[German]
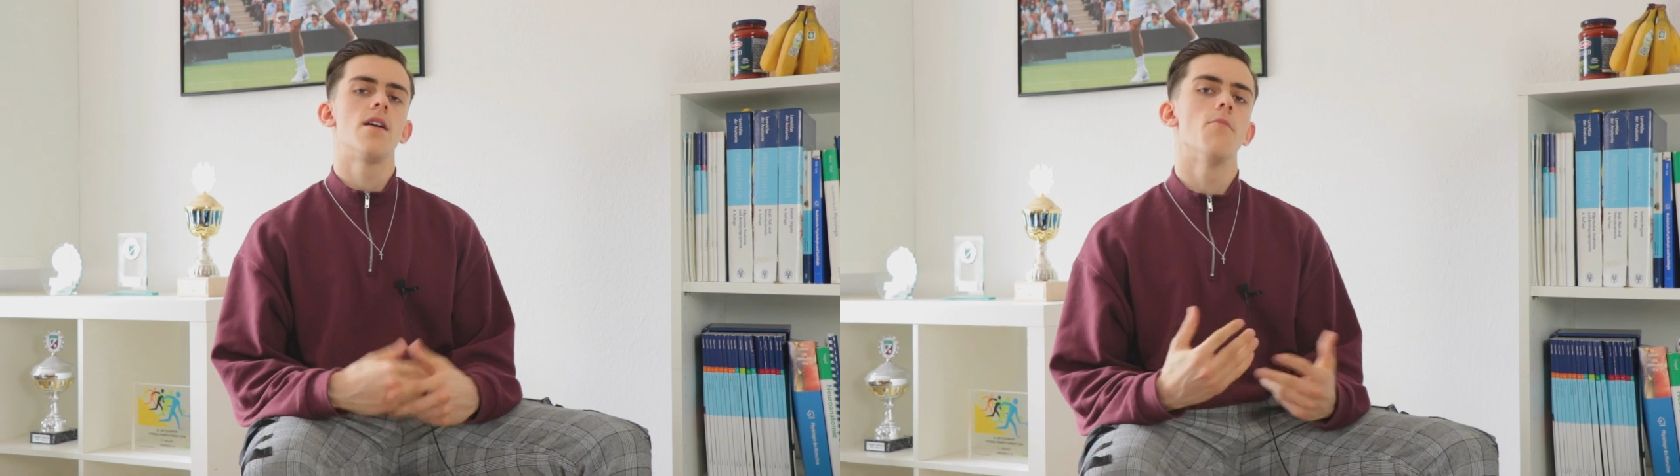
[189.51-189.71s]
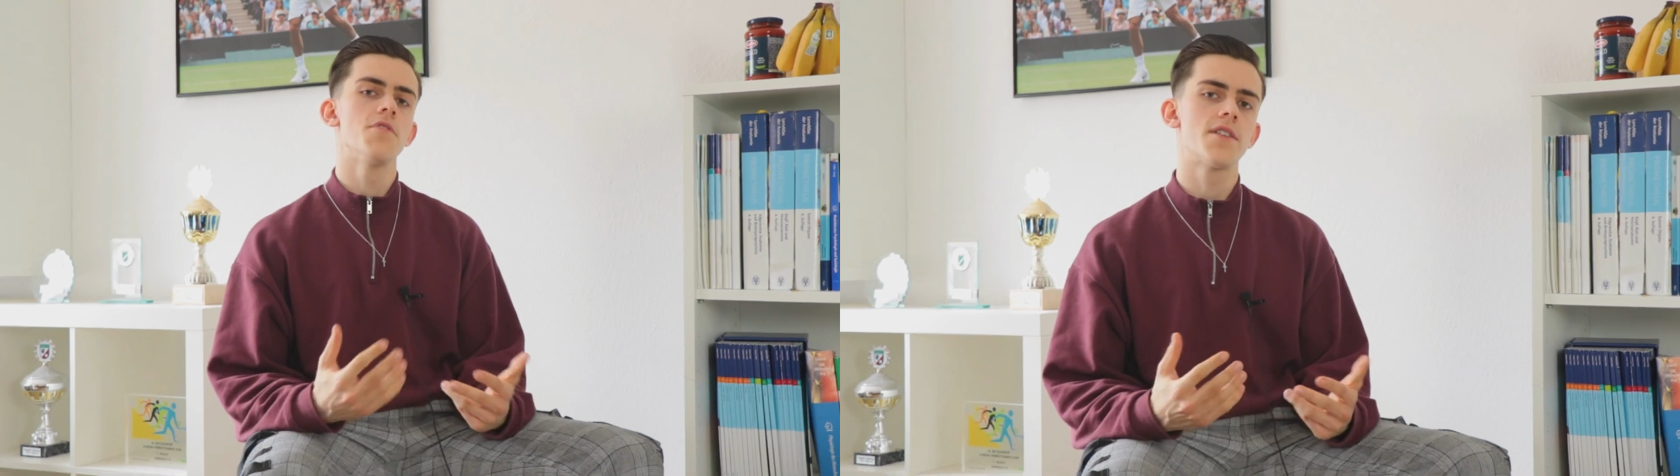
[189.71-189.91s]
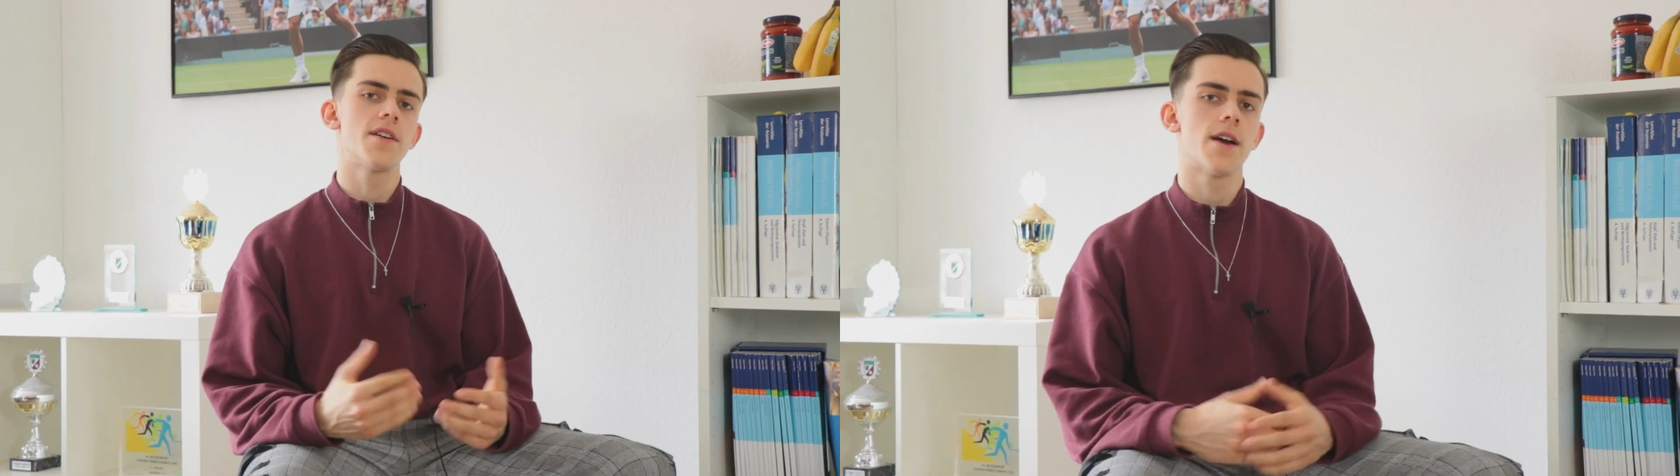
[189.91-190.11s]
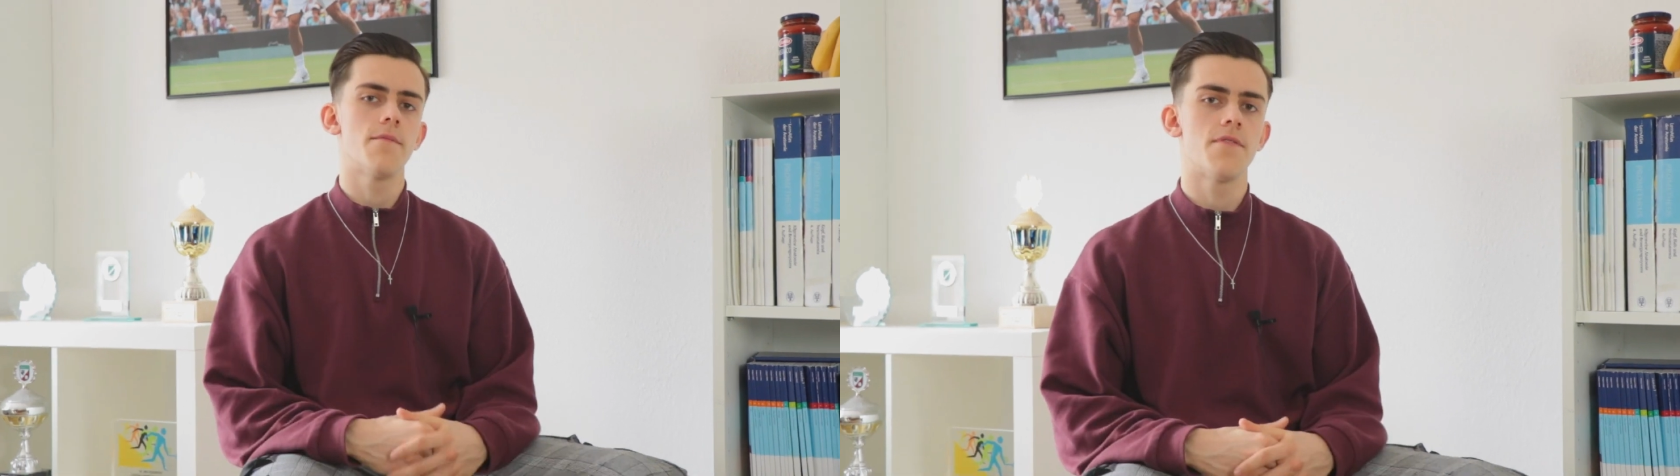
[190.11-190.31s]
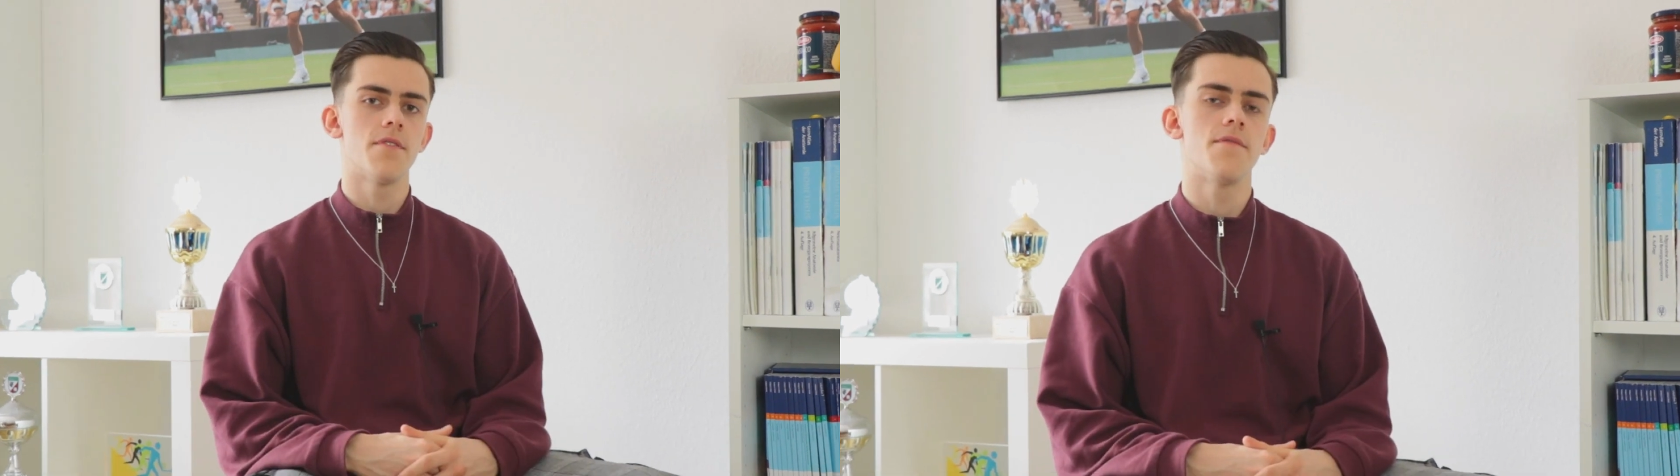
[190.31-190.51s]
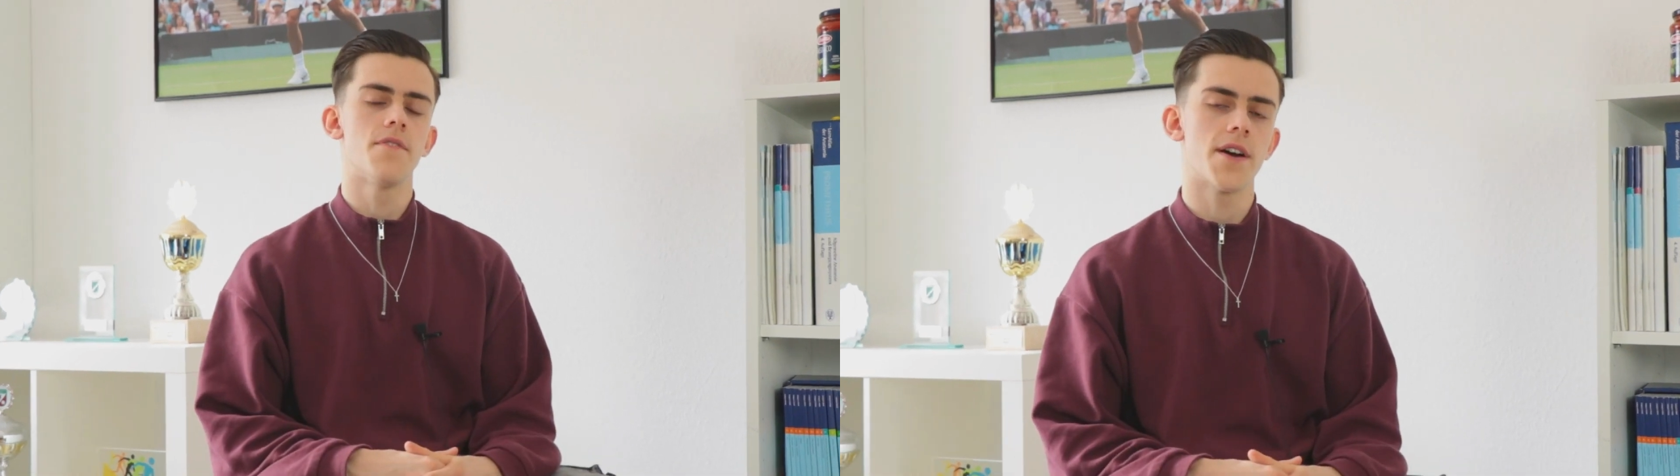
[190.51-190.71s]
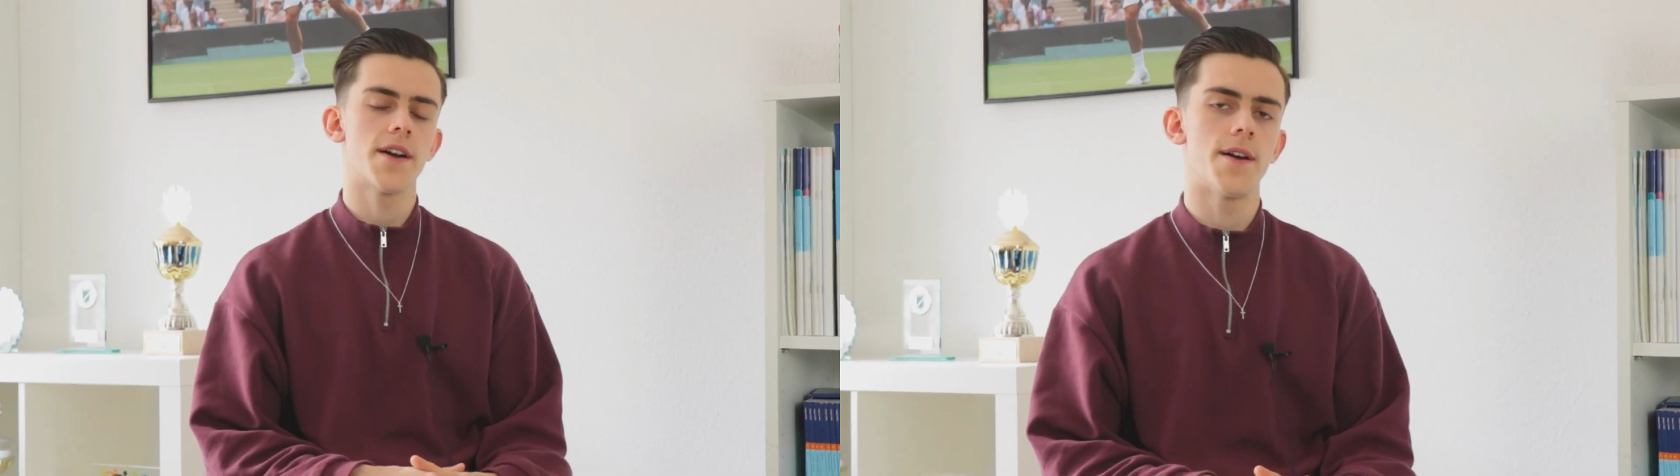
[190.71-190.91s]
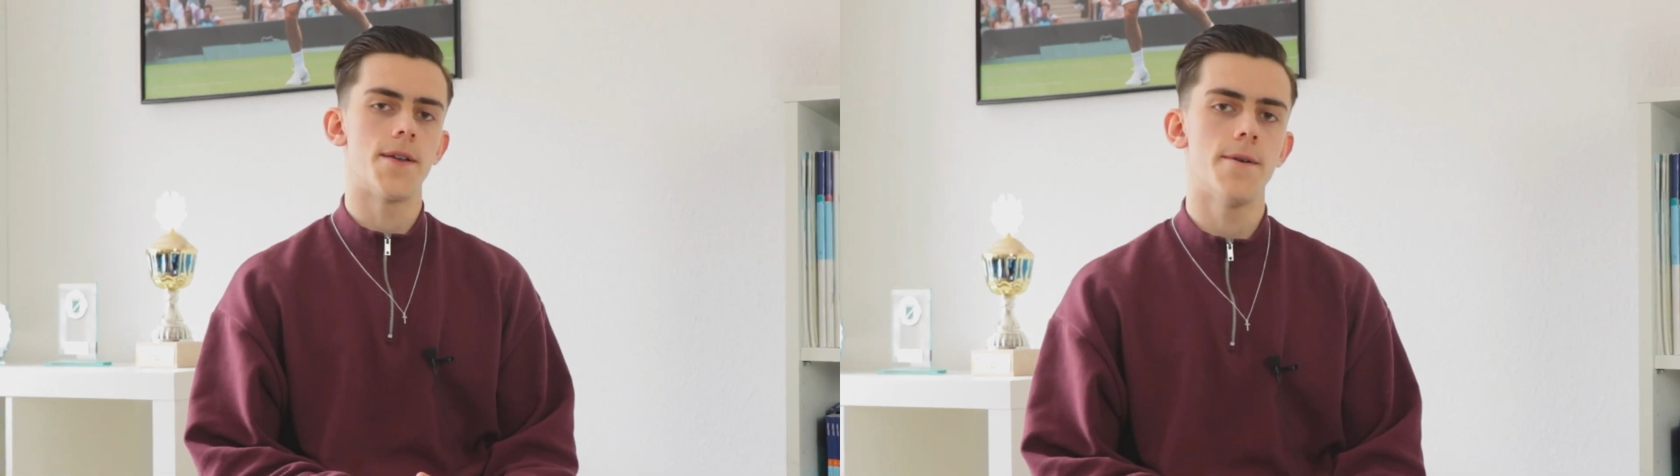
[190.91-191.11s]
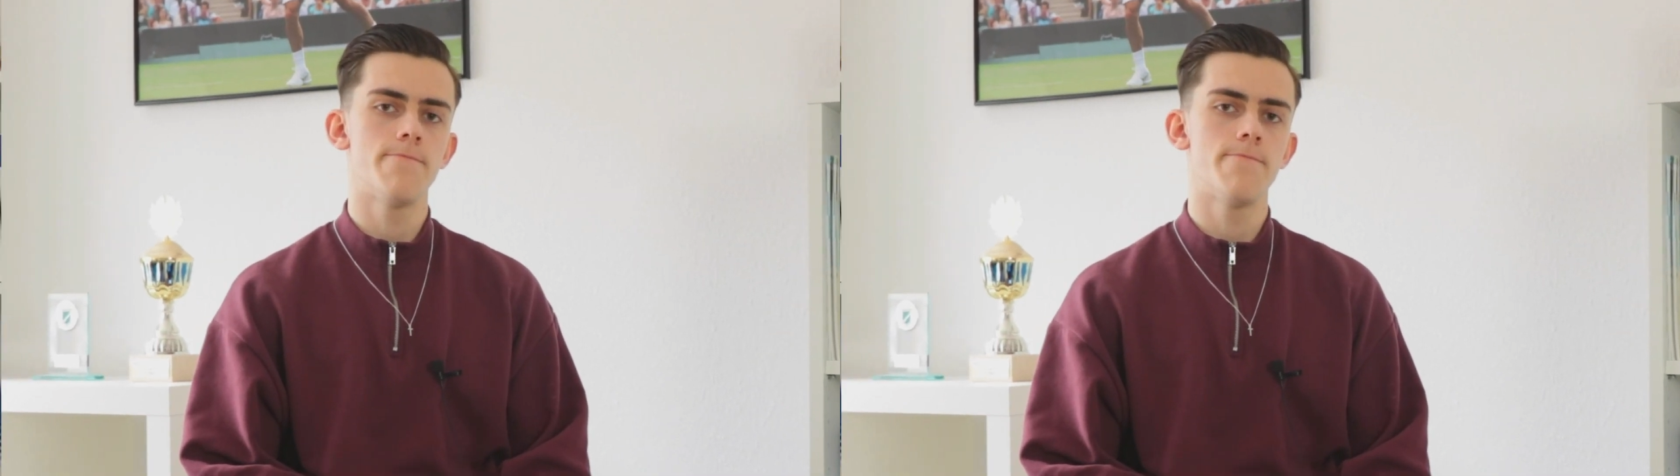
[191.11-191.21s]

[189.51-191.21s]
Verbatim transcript: Muskelkrämpfe verringern.